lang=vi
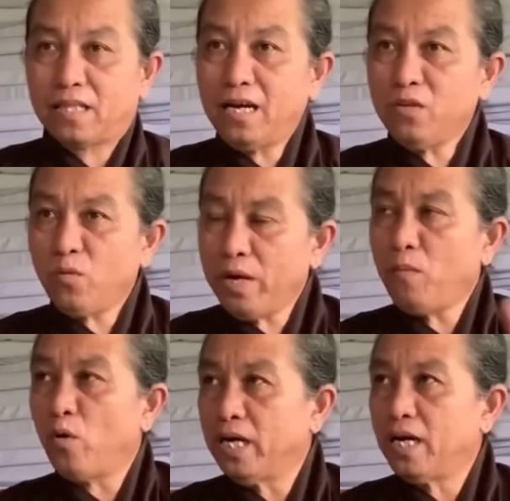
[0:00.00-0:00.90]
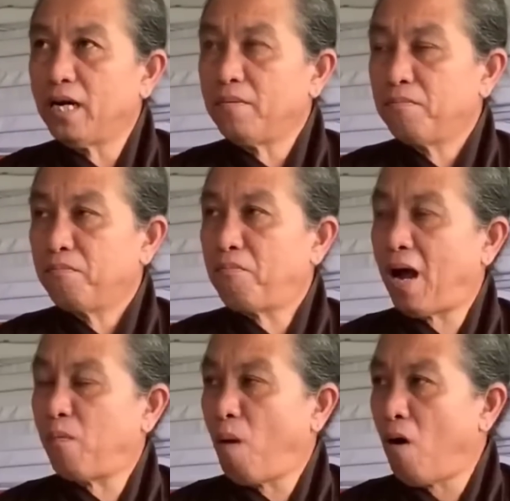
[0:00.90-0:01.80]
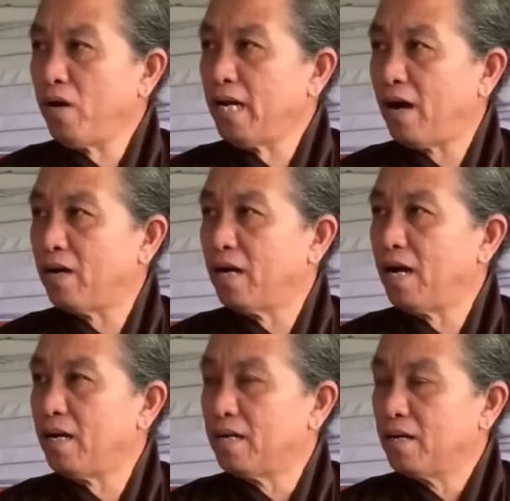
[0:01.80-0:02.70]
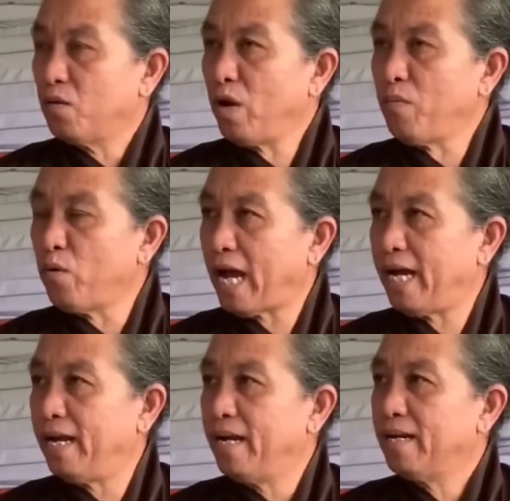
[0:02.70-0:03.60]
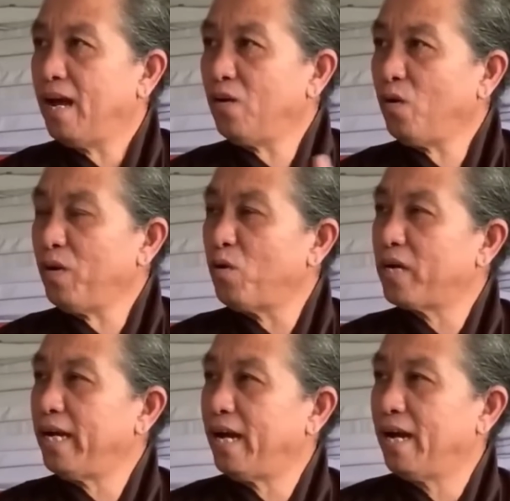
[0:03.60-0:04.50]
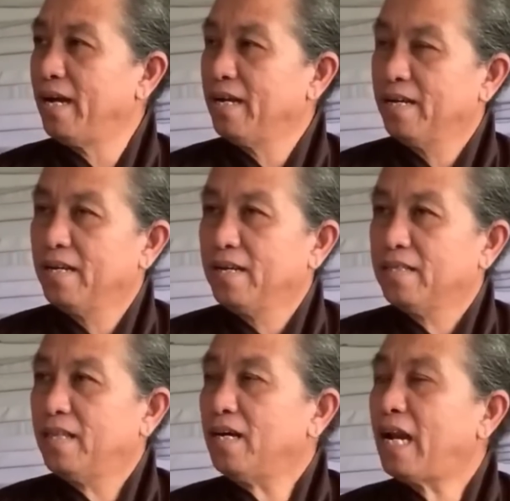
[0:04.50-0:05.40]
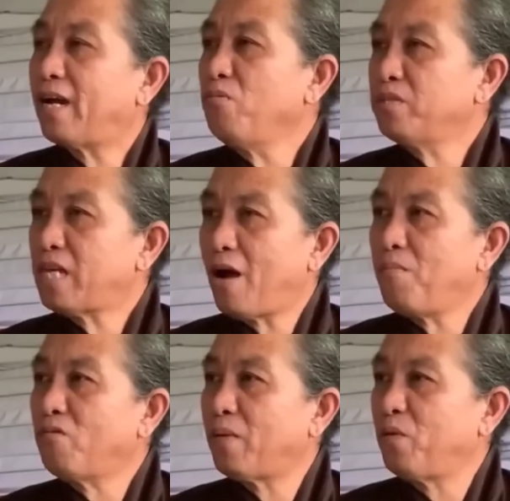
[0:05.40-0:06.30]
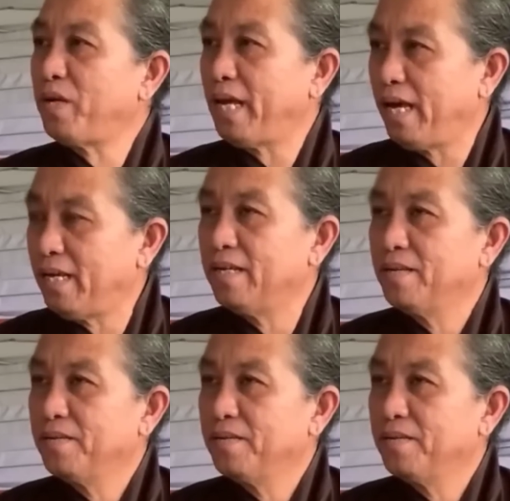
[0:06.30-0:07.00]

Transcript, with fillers: tính quý mùi nữa mà mỗi lần á quý mùi này đến quý mùi kia tức là đúng 61 năm quý vị